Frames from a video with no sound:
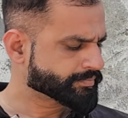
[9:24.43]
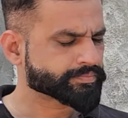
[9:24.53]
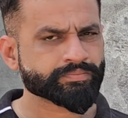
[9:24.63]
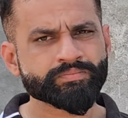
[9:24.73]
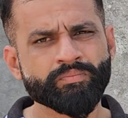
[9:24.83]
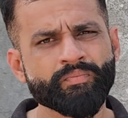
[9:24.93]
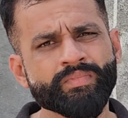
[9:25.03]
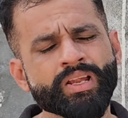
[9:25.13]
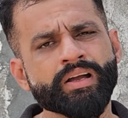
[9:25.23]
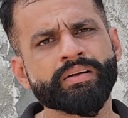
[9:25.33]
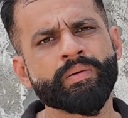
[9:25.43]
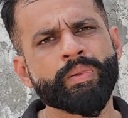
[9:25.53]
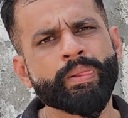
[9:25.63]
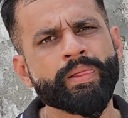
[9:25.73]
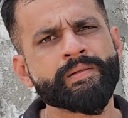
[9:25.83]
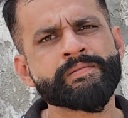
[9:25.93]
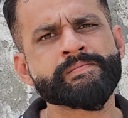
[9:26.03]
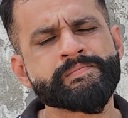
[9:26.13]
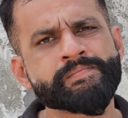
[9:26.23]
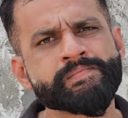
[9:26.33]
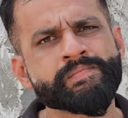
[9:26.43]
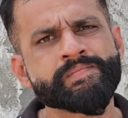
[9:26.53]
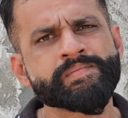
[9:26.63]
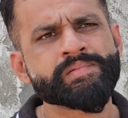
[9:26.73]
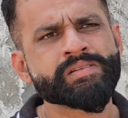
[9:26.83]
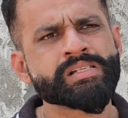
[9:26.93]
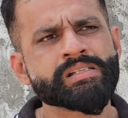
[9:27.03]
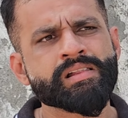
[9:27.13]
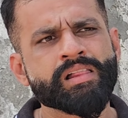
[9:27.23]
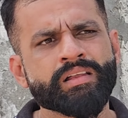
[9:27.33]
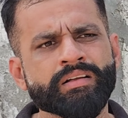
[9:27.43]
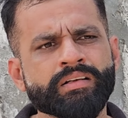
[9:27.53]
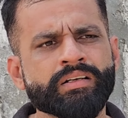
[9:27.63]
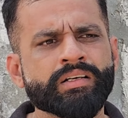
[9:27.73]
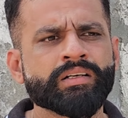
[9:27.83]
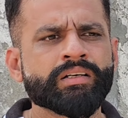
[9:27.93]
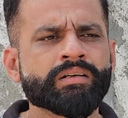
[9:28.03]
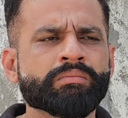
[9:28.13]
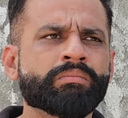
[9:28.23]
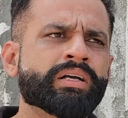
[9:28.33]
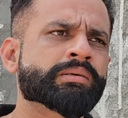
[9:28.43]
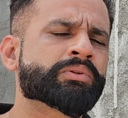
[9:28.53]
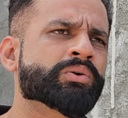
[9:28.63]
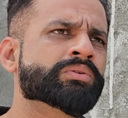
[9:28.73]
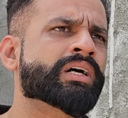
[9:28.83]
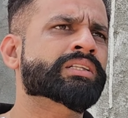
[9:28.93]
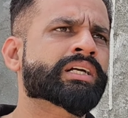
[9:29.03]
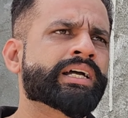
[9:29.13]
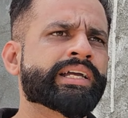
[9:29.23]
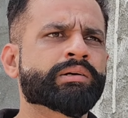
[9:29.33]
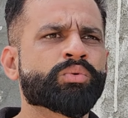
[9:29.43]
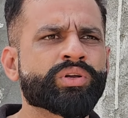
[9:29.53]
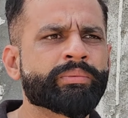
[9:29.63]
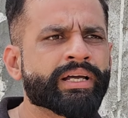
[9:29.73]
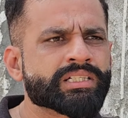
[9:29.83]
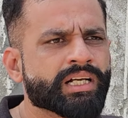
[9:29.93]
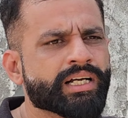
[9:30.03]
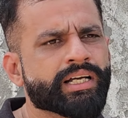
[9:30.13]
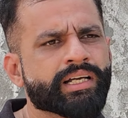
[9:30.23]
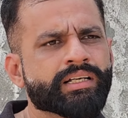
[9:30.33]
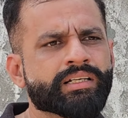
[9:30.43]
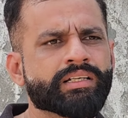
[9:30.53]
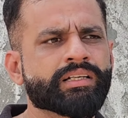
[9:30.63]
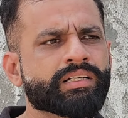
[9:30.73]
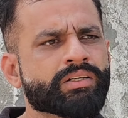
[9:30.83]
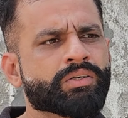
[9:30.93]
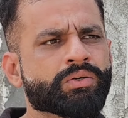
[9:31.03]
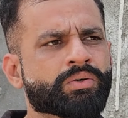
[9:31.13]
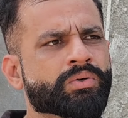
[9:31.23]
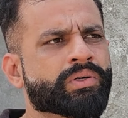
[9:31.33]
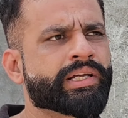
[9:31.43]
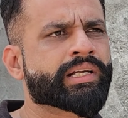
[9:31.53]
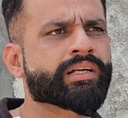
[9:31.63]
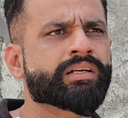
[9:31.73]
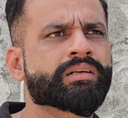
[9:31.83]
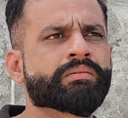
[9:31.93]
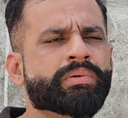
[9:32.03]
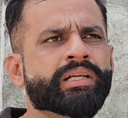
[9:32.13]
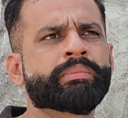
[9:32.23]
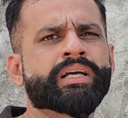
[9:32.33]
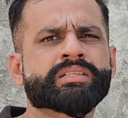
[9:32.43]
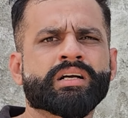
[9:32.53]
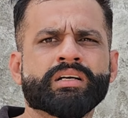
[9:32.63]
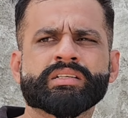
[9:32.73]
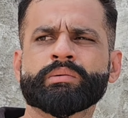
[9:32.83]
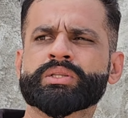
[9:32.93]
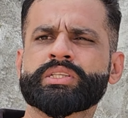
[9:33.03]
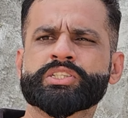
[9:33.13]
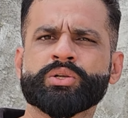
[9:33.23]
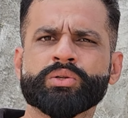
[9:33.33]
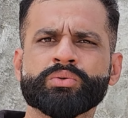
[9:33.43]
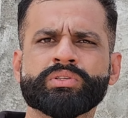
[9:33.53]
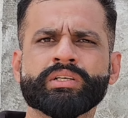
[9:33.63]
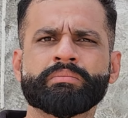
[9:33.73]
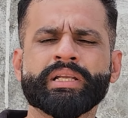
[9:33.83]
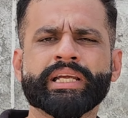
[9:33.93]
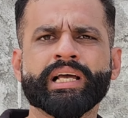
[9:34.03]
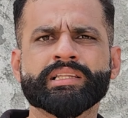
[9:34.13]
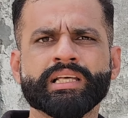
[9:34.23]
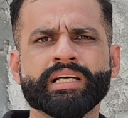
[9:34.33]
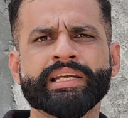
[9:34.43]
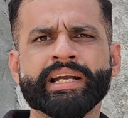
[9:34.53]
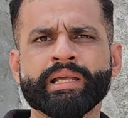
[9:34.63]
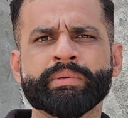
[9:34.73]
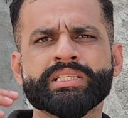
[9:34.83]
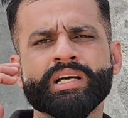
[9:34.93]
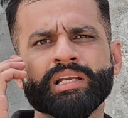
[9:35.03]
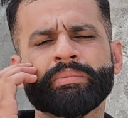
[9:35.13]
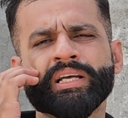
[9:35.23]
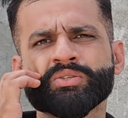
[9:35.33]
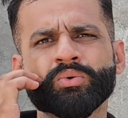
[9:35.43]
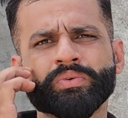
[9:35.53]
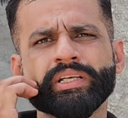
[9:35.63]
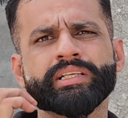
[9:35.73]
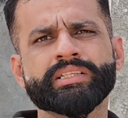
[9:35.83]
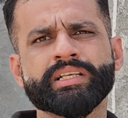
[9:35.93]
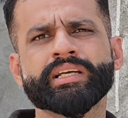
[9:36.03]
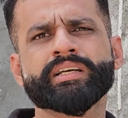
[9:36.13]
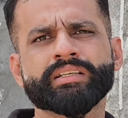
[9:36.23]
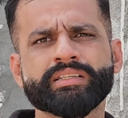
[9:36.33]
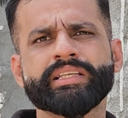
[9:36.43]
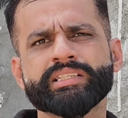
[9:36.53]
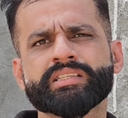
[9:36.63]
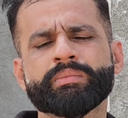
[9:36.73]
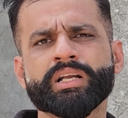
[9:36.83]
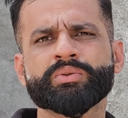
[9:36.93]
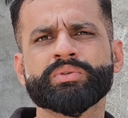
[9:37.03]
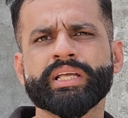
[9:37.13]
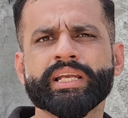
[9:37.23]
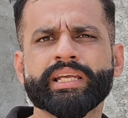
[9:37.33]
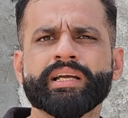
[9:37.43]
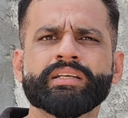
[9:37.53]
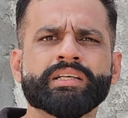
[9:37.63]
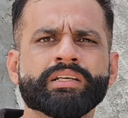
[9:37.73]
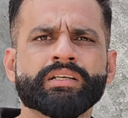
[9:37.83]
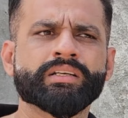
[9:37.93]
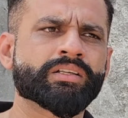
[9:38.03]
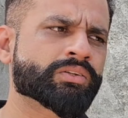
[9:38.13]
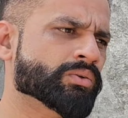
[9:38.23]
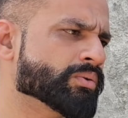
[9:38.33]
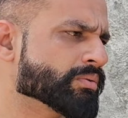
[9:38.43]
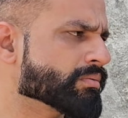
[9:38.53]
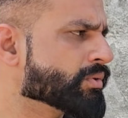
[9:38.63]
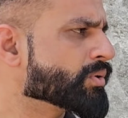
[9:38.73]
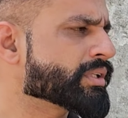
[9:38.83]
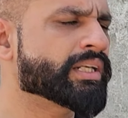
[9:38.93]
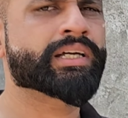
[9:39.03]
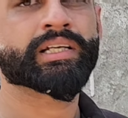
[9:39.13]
अंकुर भाई साहब अपने नाम जो एक दो दांत का मिलकर रिकॉर्ड अपने भाई साहब दो दांत का है एक बुरी भैंस का है हाँ और एक बड़ी भैंस का साढ़े बत्तीस किलो दूध मेरे ख्याल तो से हरियाणा में चार ही भैंस होंगी जिन्हें तीस तबार दूध दे रखे ठीक है भाई साहब तो दो तीन